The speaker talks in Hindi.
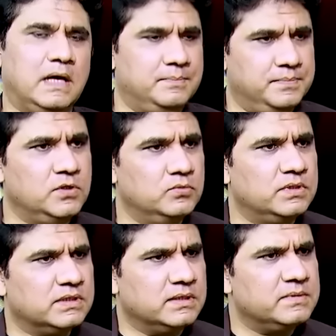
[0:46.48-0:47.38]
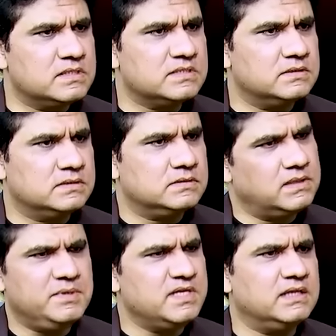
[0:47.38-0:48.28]
आपकी उम्र तकरीबन
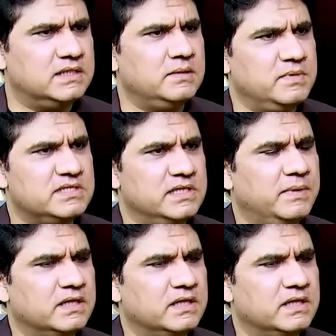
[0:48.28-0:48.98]
सभी जानते हैं मैं इसलिए